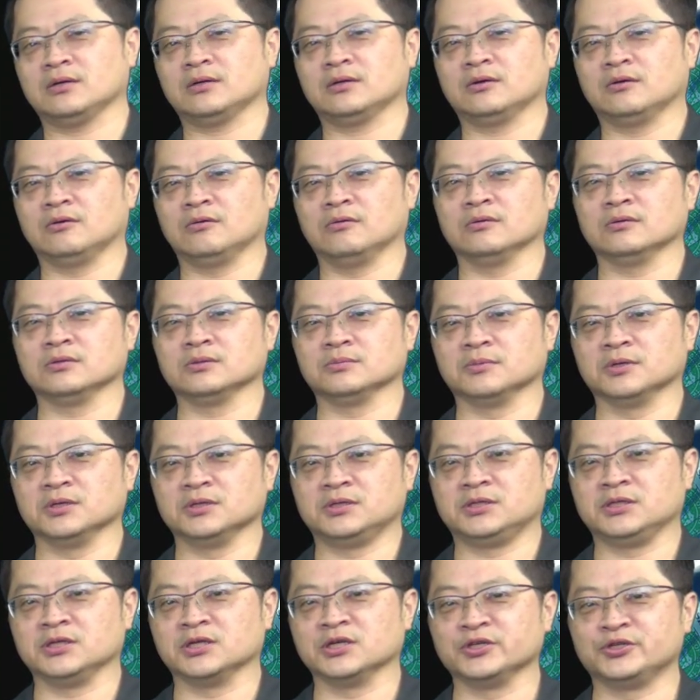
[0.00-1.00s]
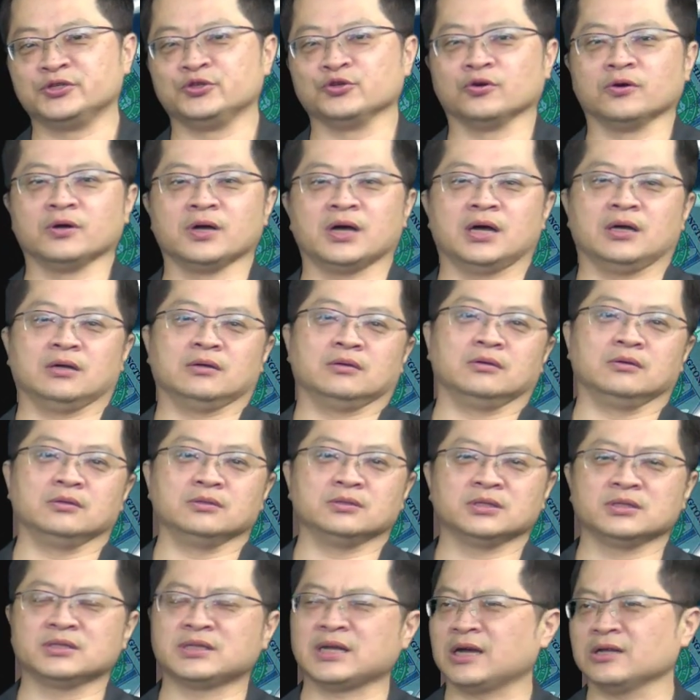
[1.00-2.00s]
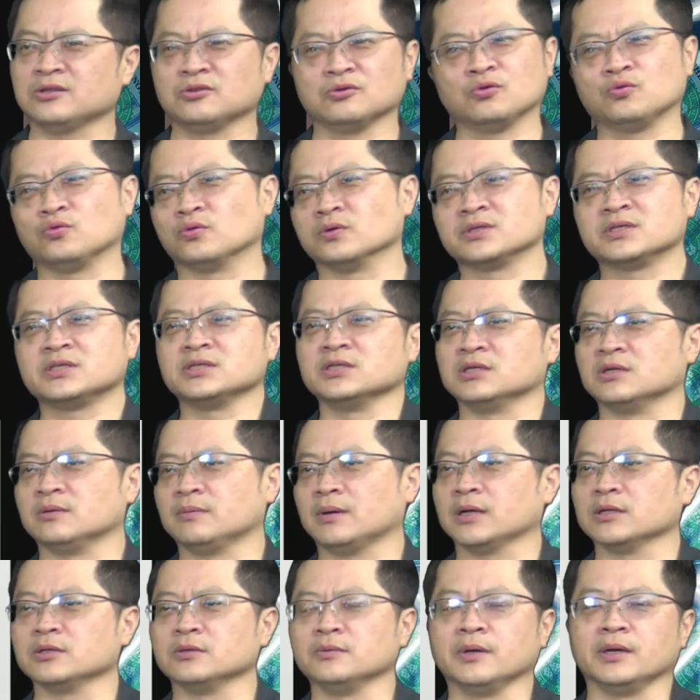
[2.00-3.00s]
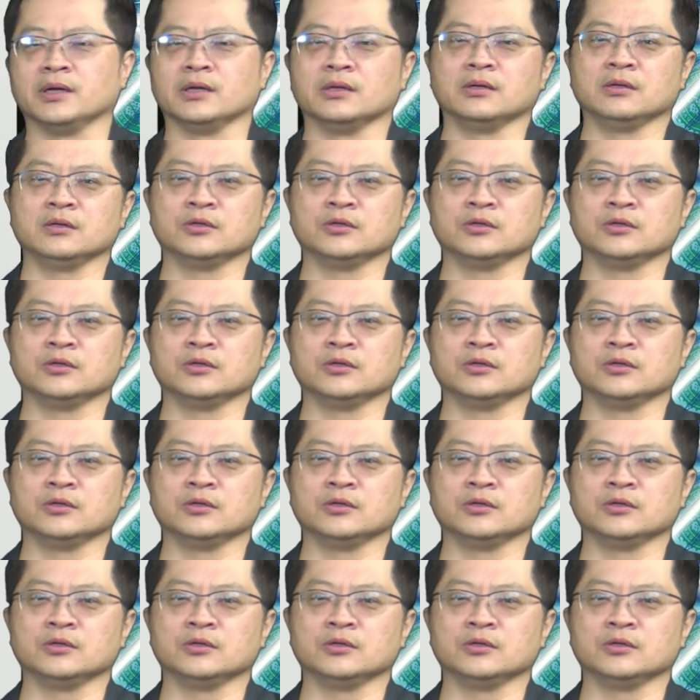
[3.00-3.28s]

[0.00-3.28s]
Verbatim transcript: 哦，什么杰尔雄啊，这大家都过世了吧，对不对？